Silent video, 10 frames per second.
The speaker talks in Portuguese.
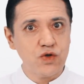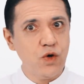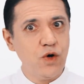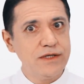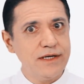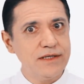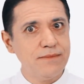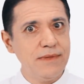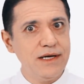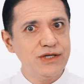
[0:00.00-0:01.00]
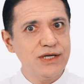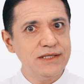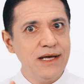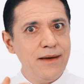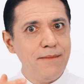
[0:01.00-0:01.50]
outras
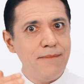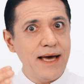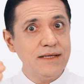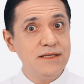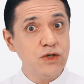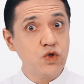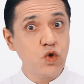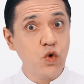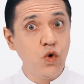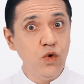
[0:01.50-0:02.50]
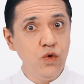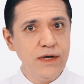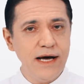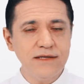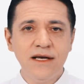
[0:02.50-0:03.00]
manchas mais
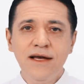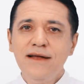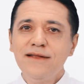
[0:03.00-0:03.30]
escuras.